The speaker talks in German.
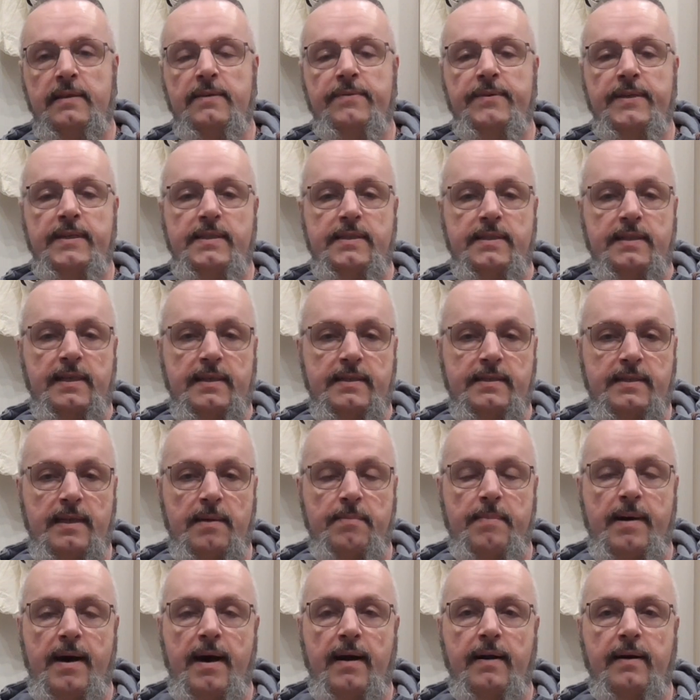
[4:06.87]
Ihr wisst, dass
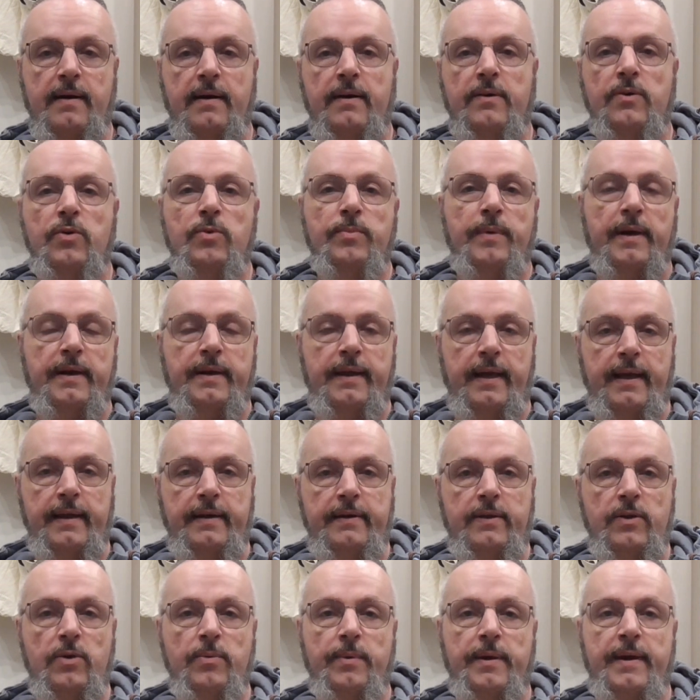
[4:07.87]
der Marker über ein
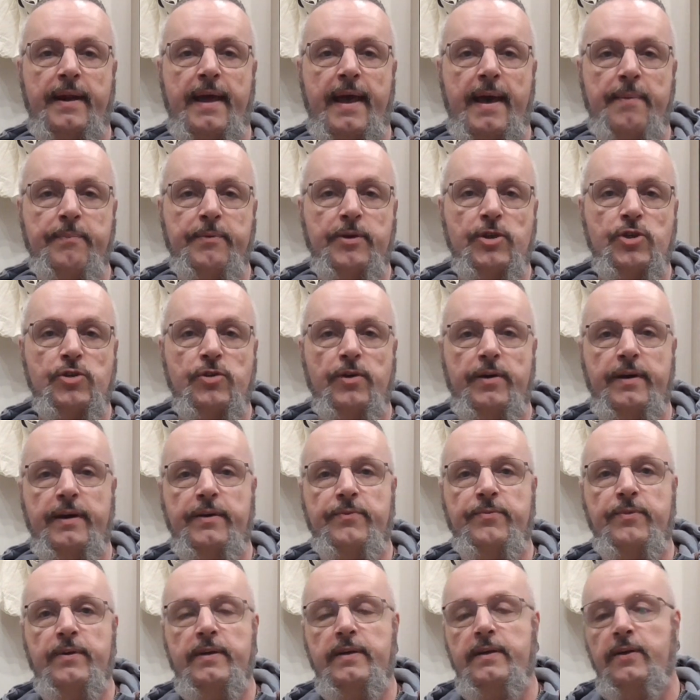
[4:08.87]
Handy, über eine App
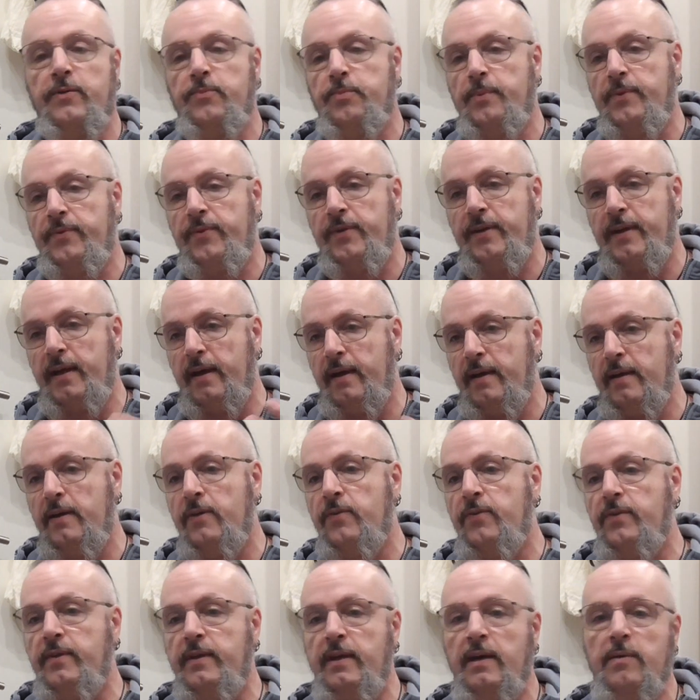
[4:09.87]
gesteuert wird, dass man sich da
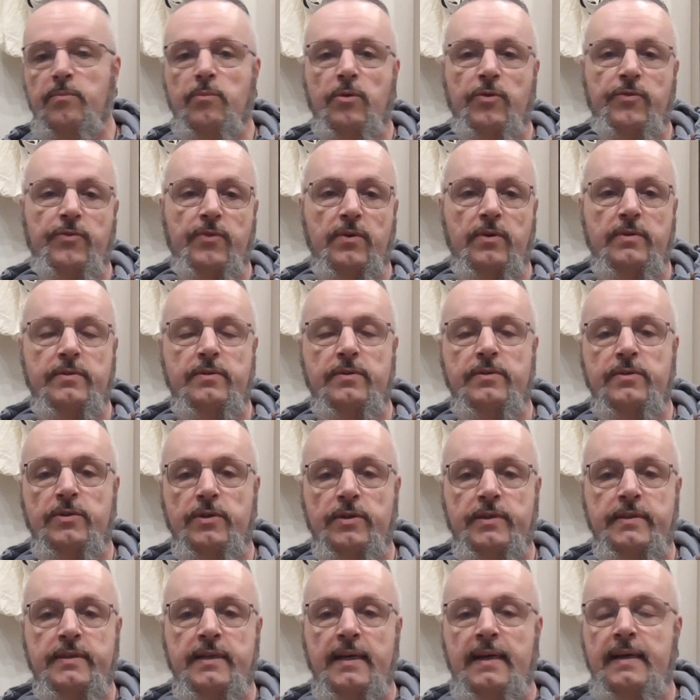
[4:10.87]
registrieren muss und, und,
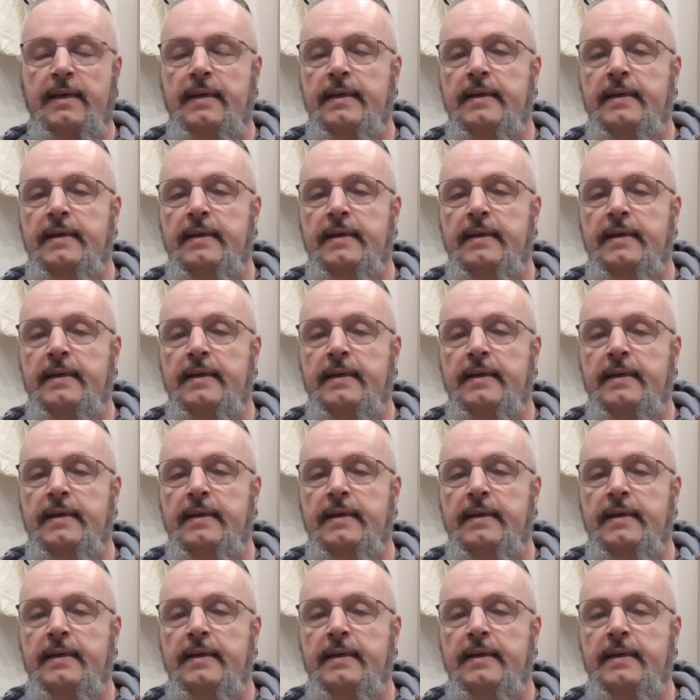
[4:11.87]
und.